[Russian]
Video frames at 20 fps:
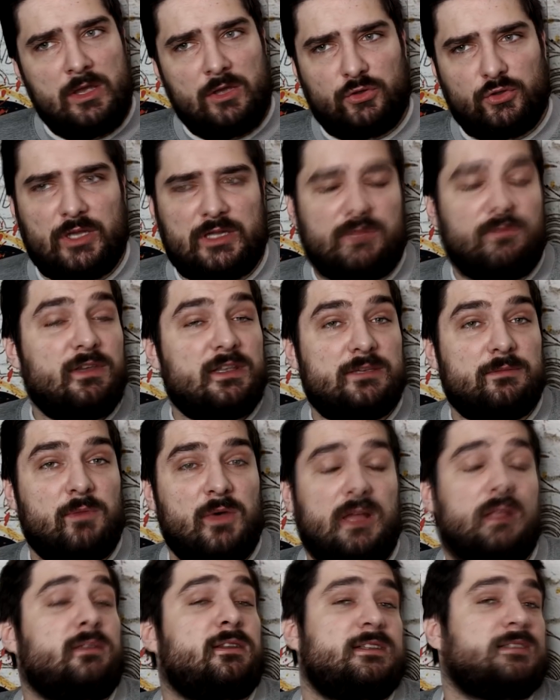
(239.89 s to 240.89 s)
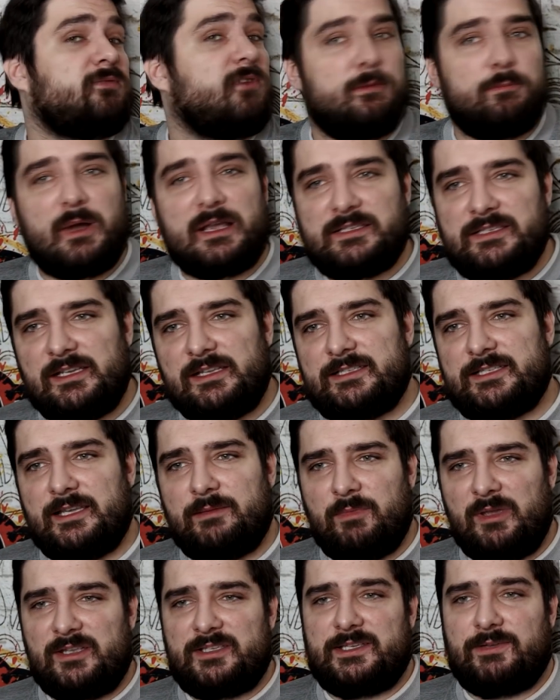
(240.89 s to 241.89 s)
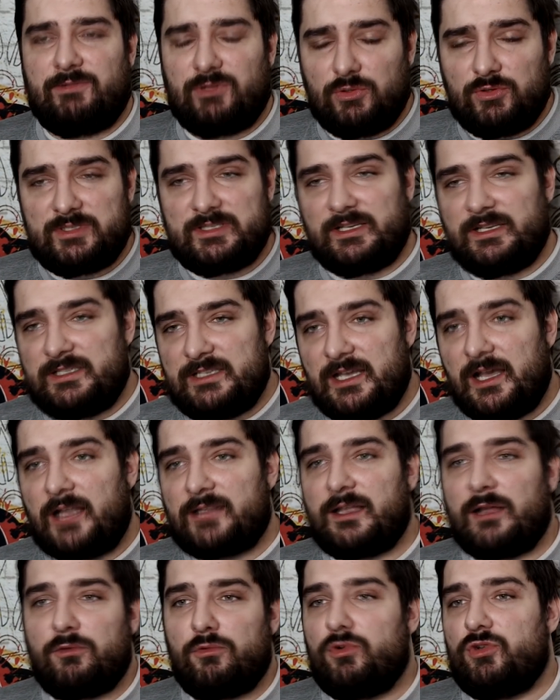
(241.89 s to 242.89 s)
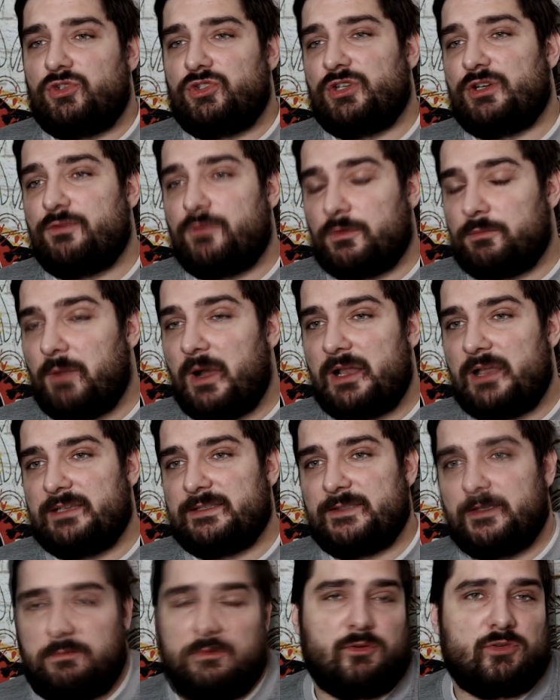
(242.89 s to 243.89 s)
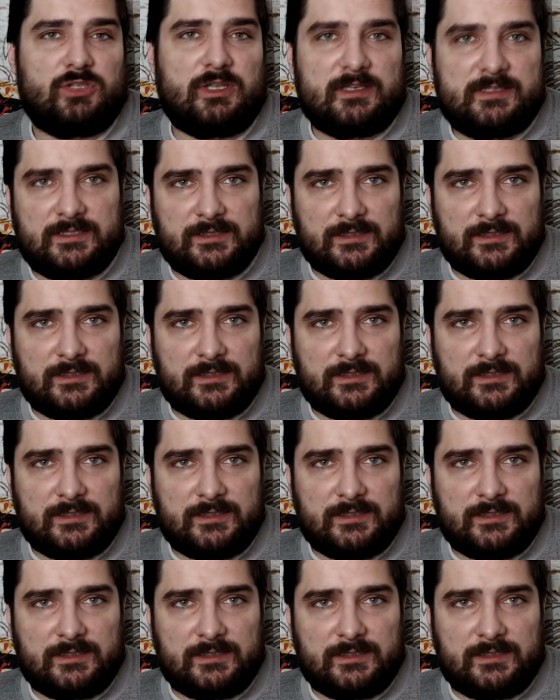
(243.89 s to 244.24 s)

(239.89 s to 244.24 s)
Но это, видимо, на своей позиции имеется в виду среди атакующих футболистов, потому что